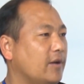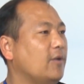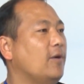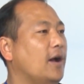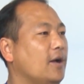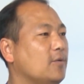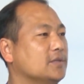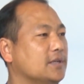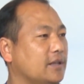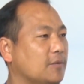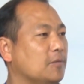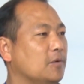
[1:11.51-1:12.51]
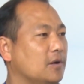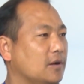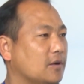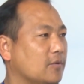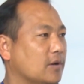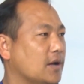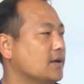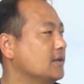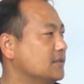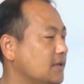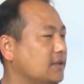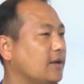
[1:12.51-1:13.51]
văn hóa của dân tộc của các
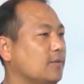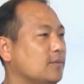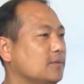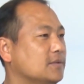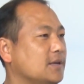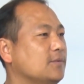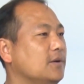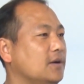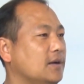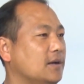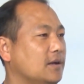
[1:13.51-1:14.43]
dân tộc trong